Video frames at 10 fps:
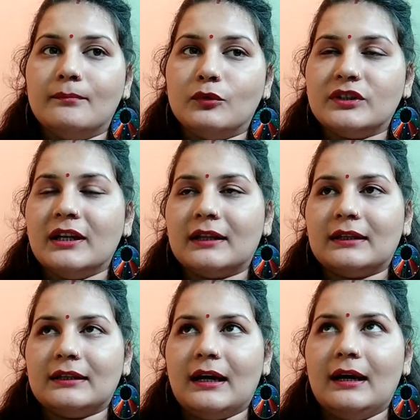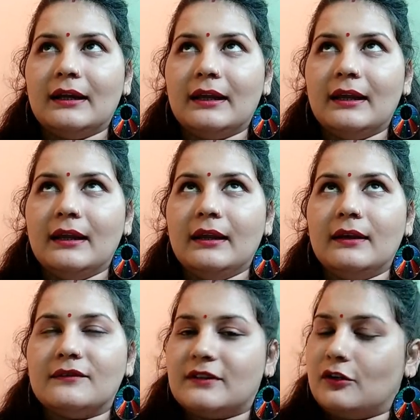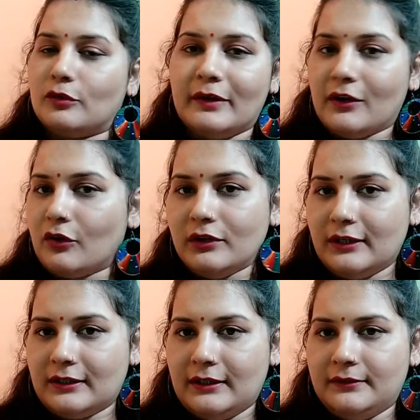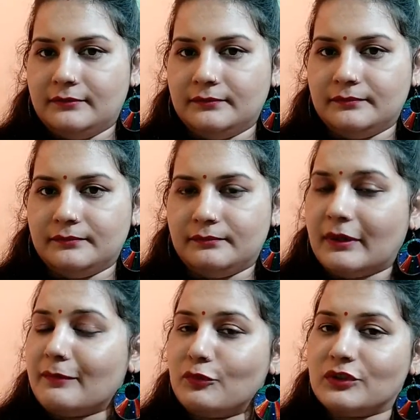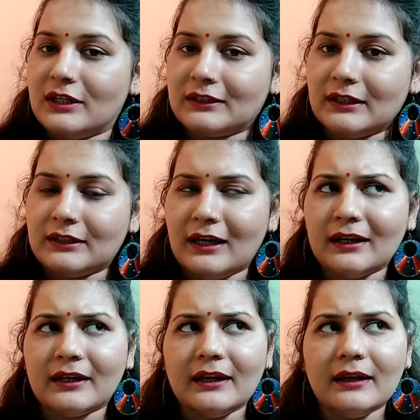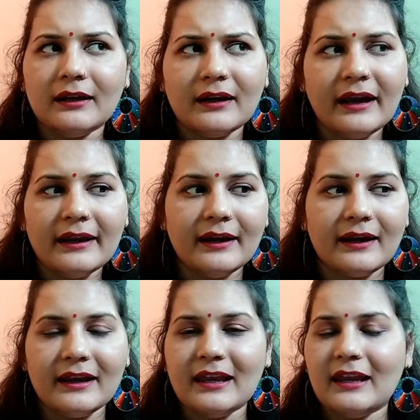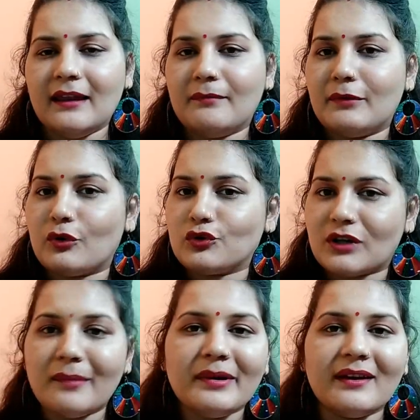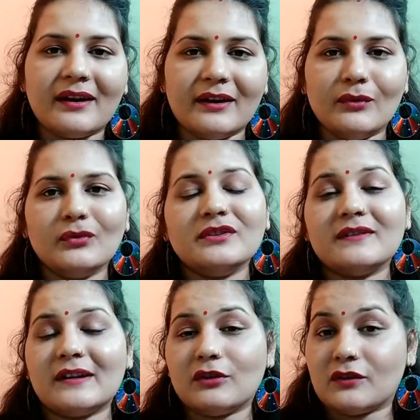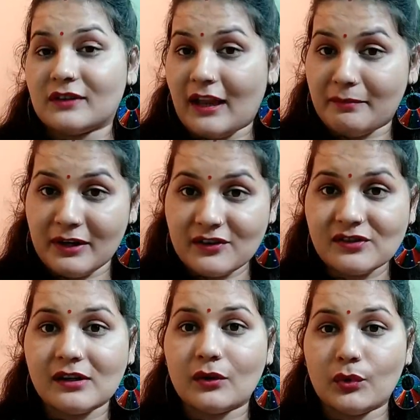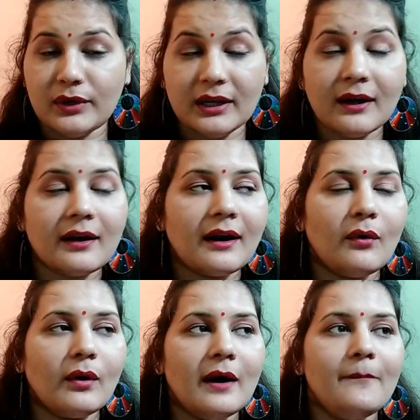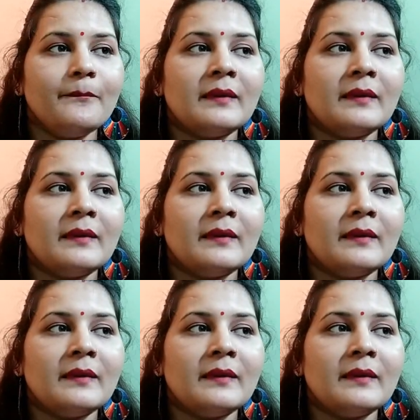मुझे लगता था कि चैनल तो मैंने खोल दिया था बट मुझे लगता था कि कहीं ना कहीं मैं कुछ कमी रख रही हूँ जिसकी वजह से शायद मेरा चैनल ग्रो नहीं कर रहा होगा